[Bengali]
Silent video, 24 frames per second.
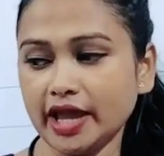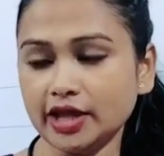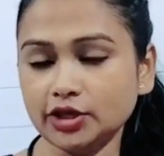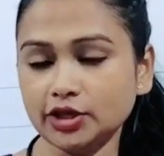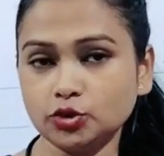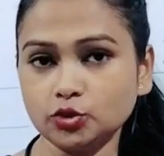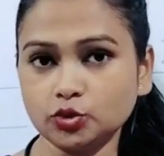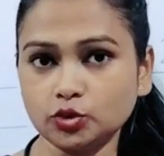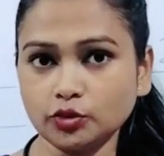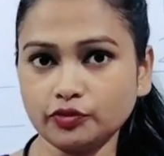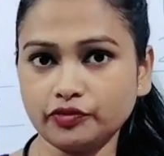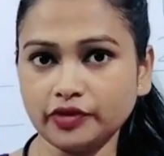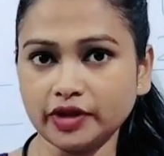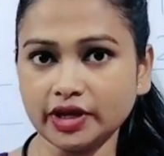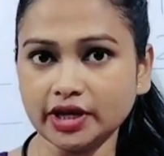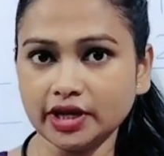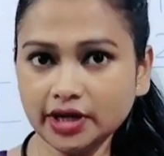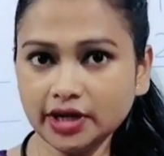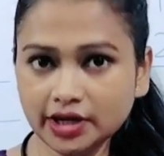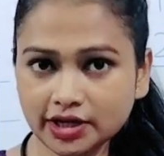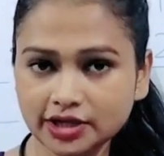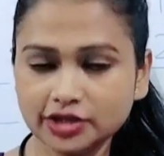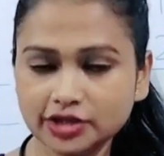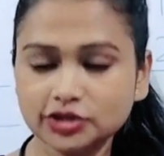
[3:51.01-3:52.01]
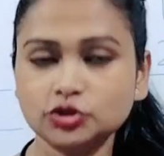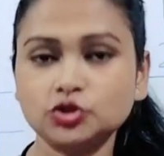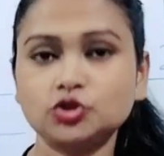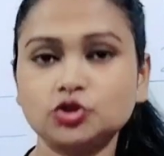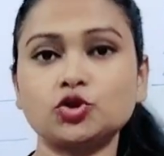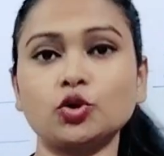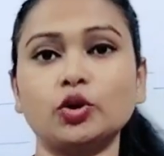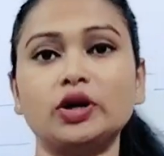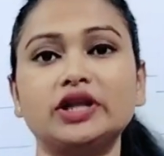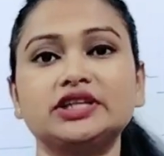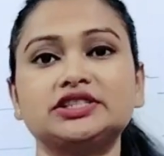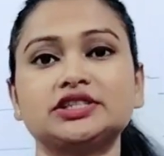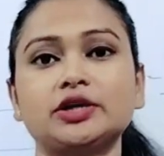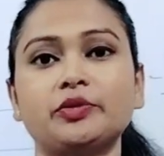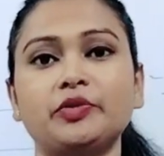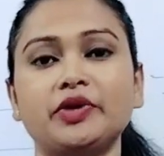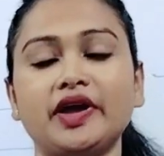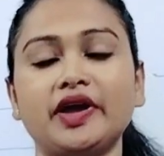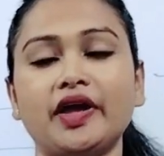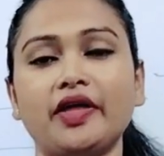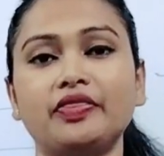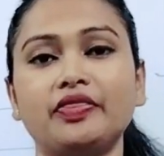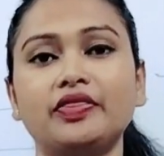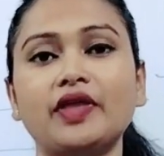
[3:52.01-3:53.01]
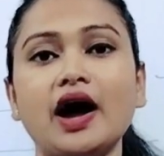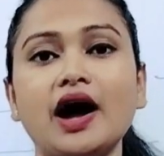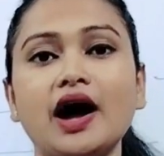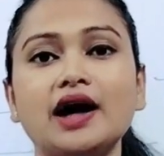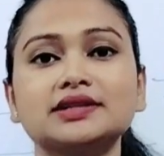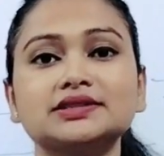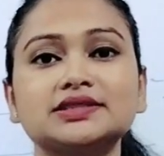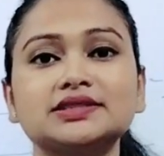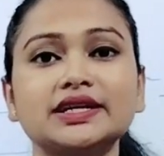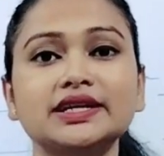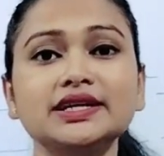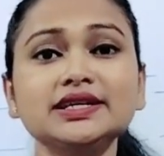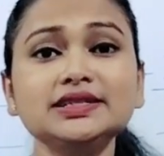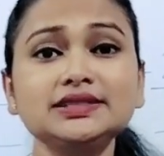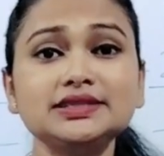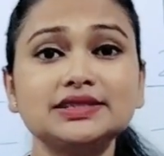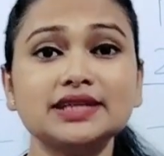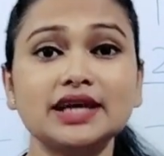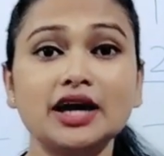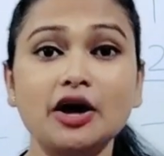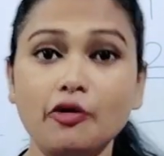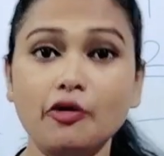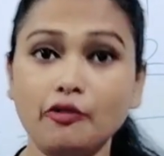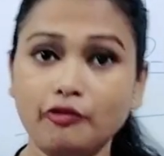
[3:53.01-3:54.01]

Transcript: এই দুটো ফিঙ্গার চলে যাবে দ্য আনসার ইজ